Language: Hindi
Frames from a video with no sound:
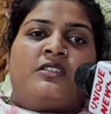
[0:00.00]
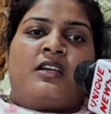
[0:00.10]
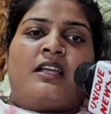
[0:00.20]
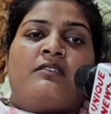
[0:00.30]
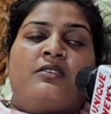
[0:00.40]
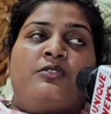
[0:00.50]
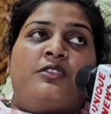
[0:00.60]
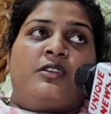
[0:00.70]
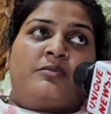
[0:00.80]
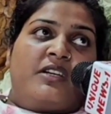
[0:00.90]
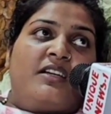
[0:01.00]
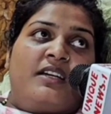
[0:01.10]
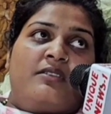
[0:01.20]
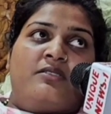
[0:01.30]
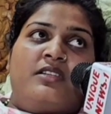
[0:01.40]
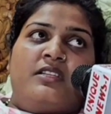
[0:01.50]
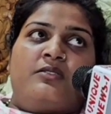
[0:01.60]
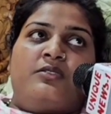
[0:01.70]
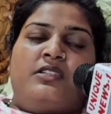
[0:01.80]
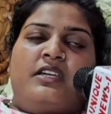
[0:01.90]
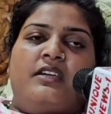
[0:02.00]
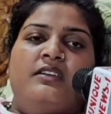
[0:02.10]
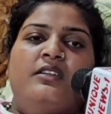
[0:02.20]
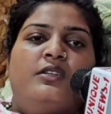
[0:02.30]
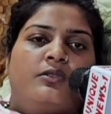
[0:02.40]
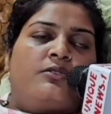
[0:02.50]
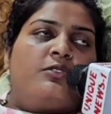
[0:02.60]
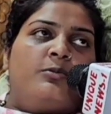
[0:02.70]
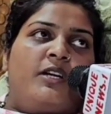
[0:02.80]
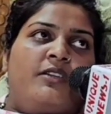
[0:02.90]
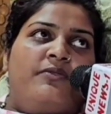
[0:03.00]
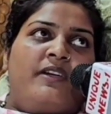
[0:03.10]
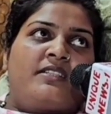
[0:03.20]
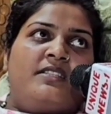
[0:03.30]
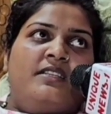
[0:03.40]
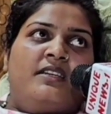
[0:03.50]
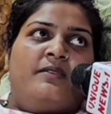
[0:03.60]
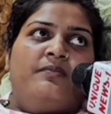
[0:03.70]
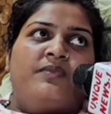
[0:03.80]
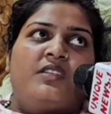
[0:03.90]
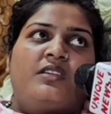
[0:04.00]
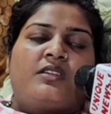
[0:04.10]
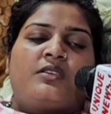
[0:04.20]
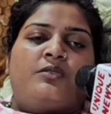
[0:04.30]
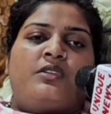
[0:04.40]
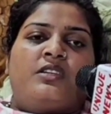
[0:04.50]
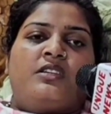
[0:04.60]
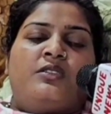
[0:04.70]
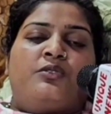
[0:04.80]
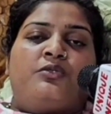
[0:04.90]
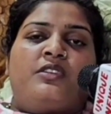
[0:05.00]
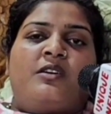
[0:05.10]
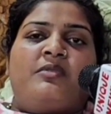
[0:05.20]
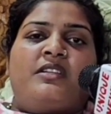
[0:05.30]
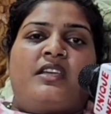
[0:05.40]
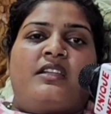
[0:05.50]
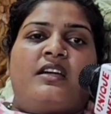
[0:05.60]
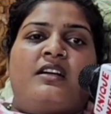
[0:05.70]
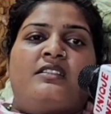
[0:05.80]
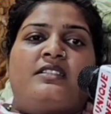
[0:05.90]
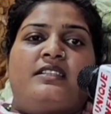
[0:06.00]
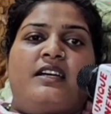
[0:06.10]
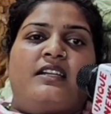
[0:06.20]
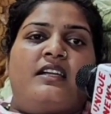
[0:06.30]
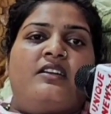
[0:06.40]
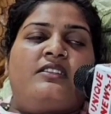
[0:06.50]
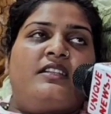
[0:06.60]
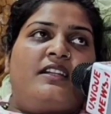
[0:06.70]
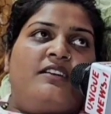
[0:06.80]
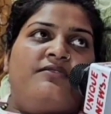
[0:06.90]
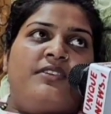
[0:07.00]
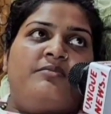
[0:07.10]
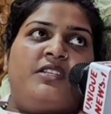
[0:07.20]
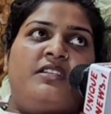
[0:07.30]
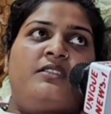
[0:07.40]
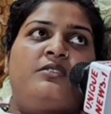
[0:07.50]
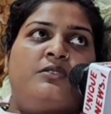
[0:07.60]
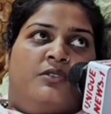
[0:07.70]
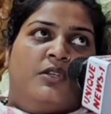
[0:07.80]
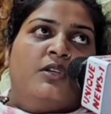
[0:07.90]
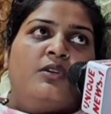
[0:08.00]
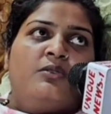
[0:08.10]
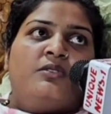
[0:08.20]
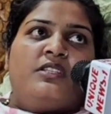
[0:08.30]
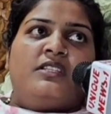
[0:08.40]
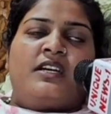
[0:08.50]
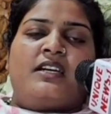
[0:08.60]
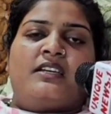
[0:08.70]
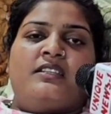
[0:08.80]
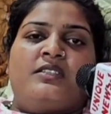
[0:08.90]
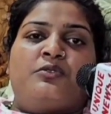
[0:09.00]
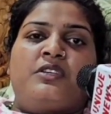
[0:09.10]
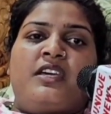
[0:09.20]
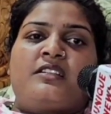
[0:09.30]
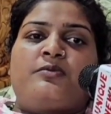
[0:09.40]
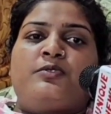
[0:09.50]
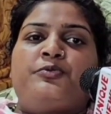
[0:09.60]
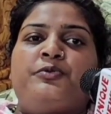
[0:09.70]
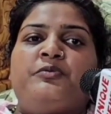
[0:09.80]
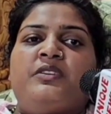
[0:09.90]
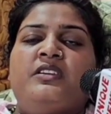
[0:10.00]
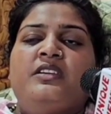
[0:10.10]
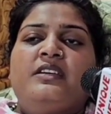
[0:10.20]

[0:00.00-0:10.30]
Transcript: अलावा कोई हम कलाकारों के लिए कोई है तो तो हमारे फैंस ही हैं क्योंकि दुनिया में रहना सिखाना और इतना नाम फेम देना तो उन्हीं का है क्योंकि आज भोजपुरी में